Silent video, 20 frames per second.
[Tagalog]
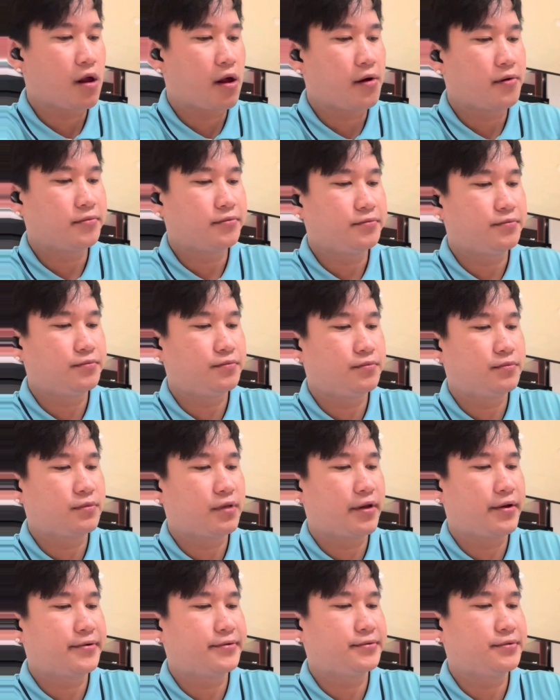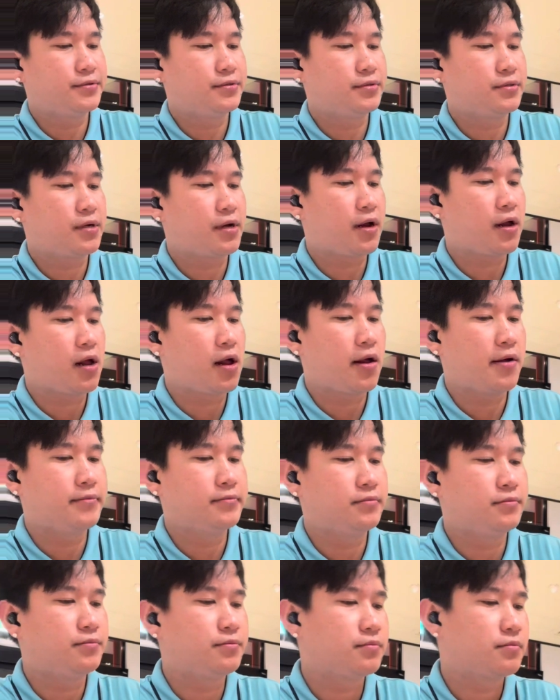Tay, ang diferensya lang sa
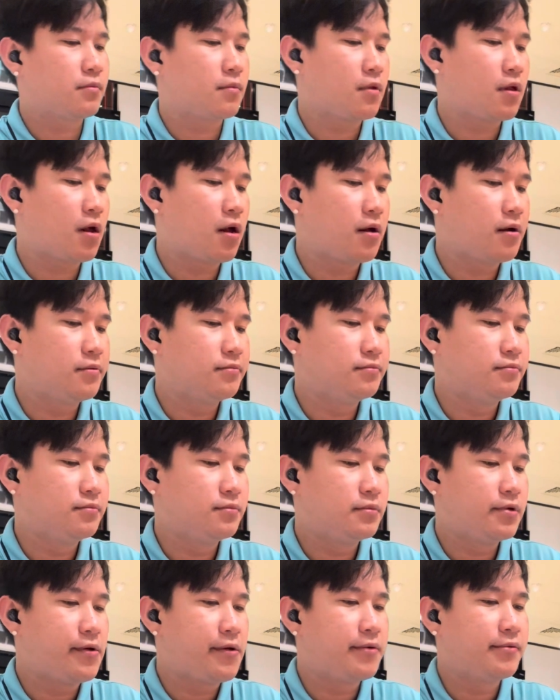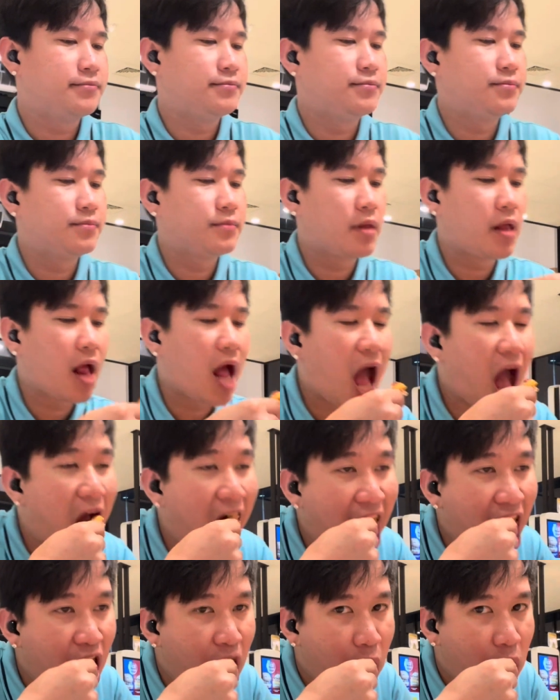McDo sa Pilipinas sa McDo di sa
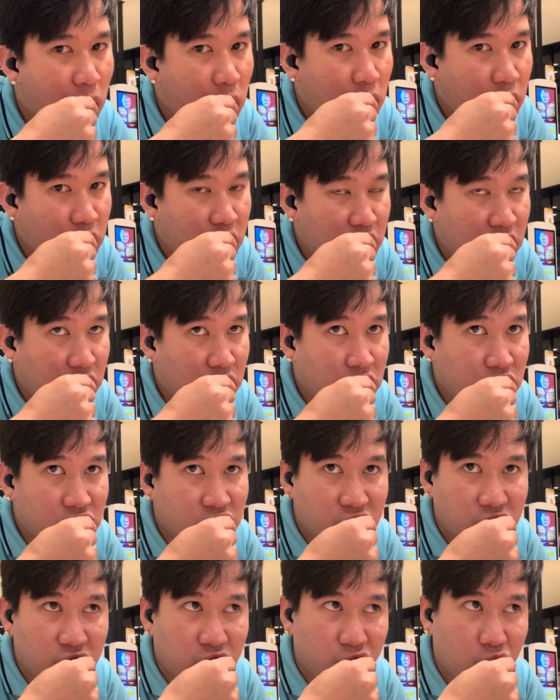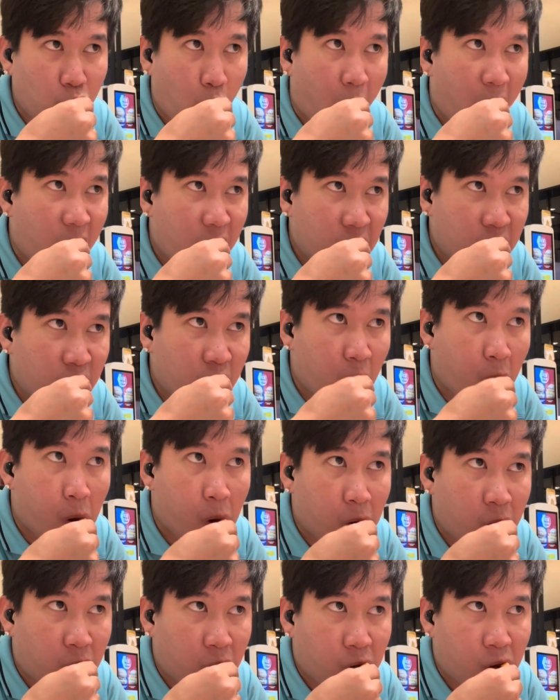Taiwan. Ang McDo
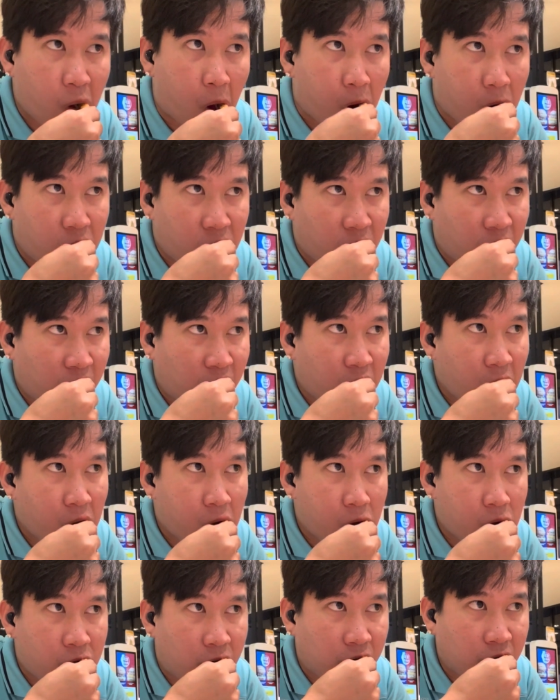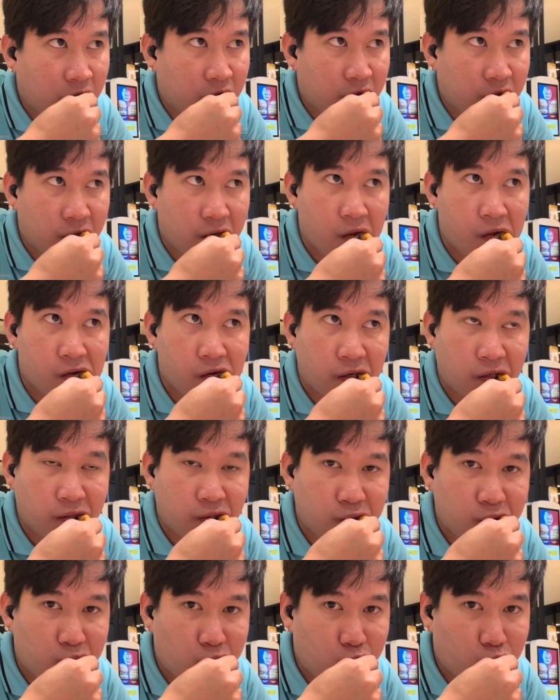sa Pilipinas, anytime may
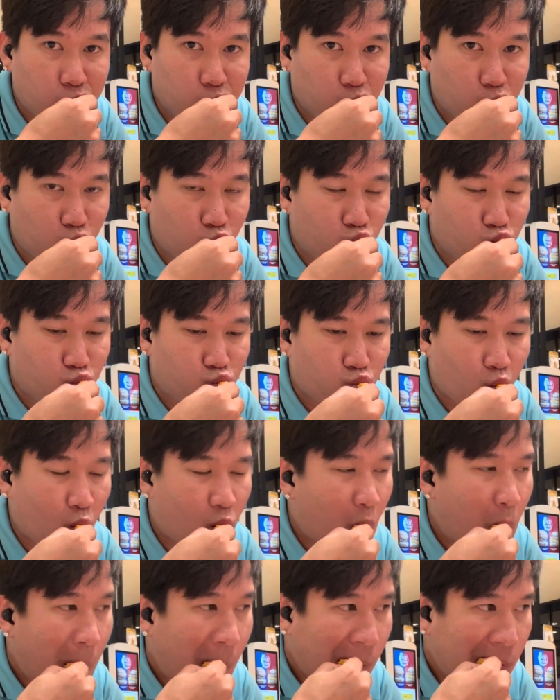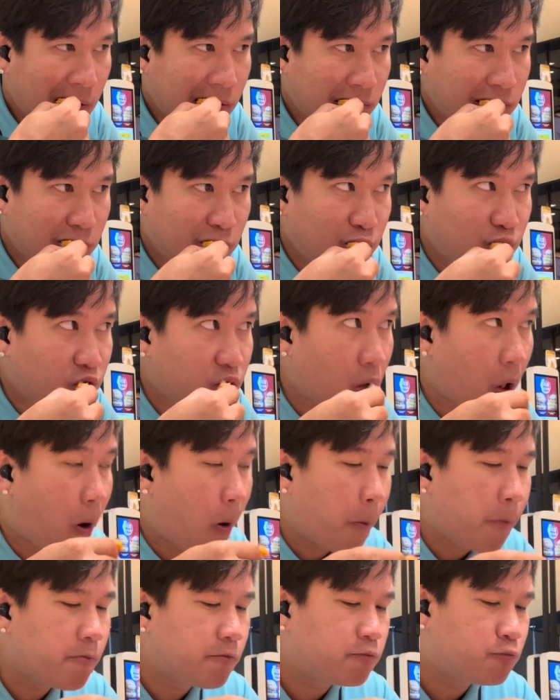rice, diri sa Taiwan wala.
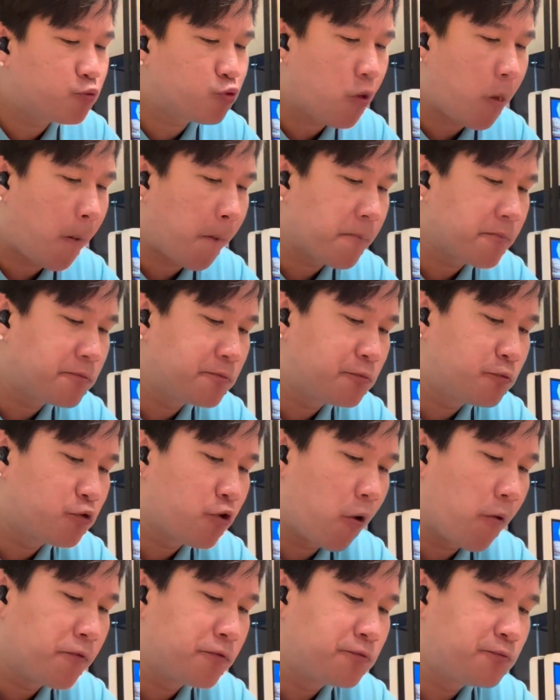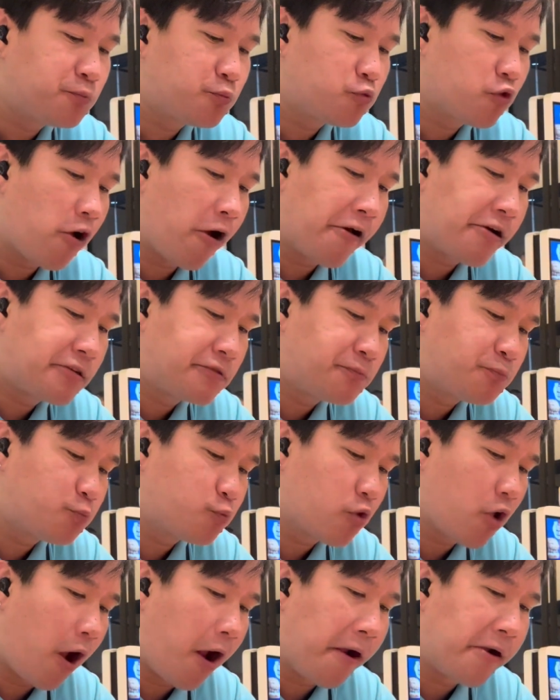Pag ang McDo sa
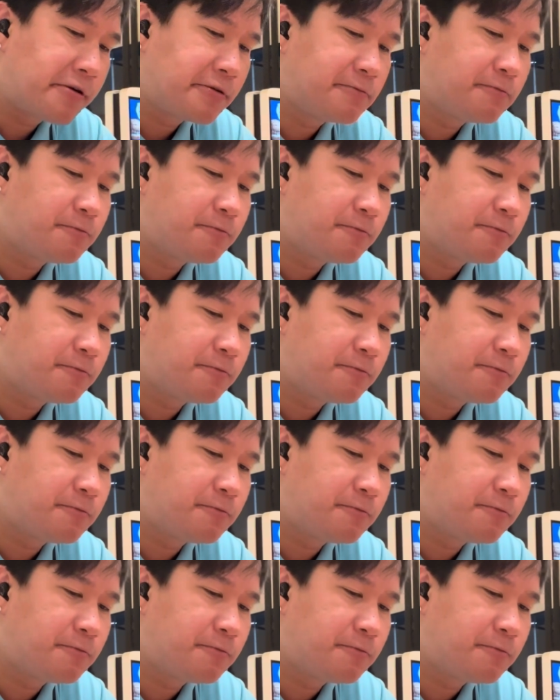Pinas,